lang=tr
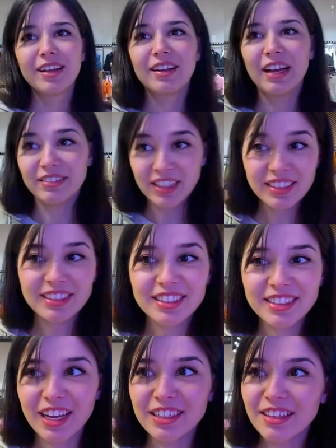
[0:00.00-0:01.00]
Evde hasır
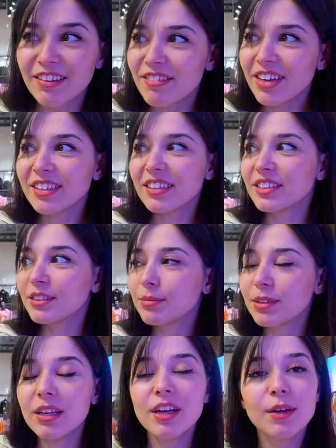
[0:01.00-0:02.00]
çantam var da
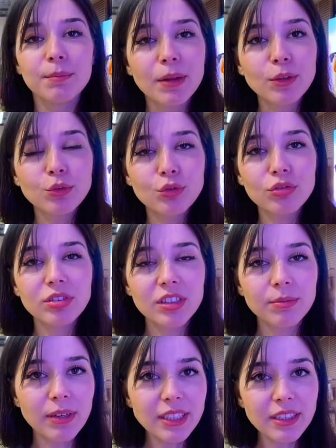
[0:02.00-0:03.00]
şimdi ben
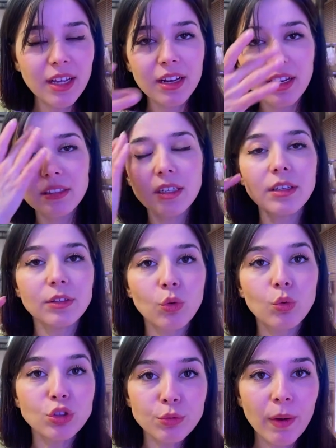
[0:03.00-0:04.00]
345 TL'ye
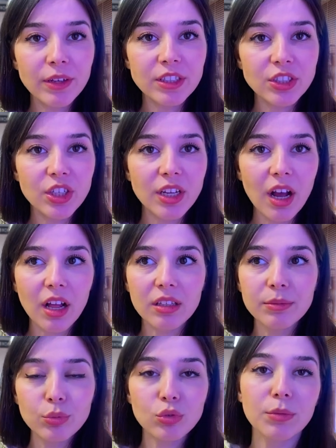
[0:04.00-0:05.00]
9 parça şey
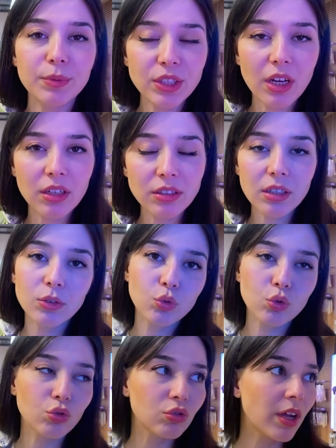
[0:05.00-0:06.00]
aldım. Burada bir çanta
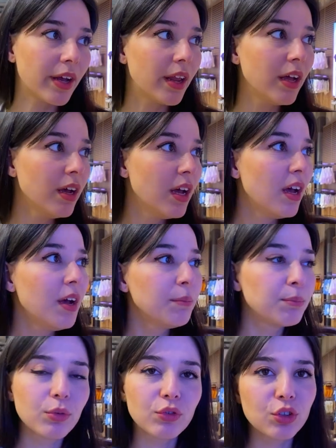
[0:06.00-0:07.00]
300 TL.
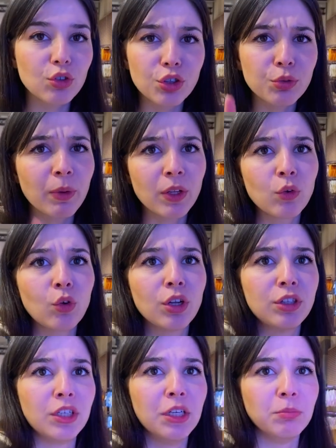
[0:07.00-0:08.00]
Bu video hiç bana
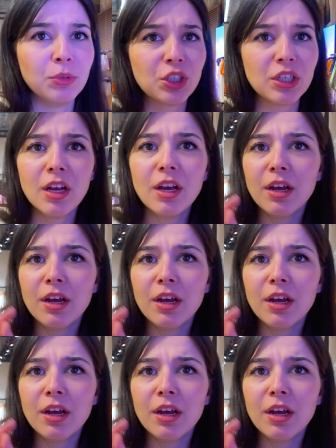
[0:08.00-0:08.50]
göre değilmiş.